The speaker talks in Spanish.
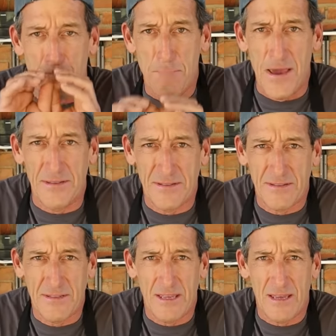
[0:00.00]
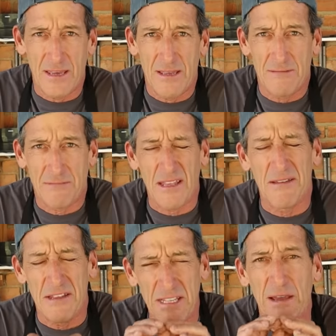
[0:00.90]
20,
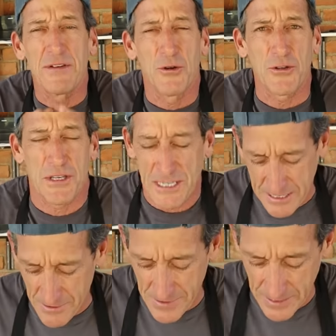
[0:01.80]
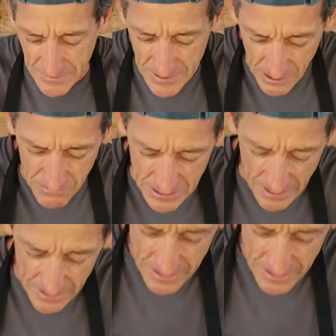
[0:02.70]
30 minutos exactamente. Miren cómo está.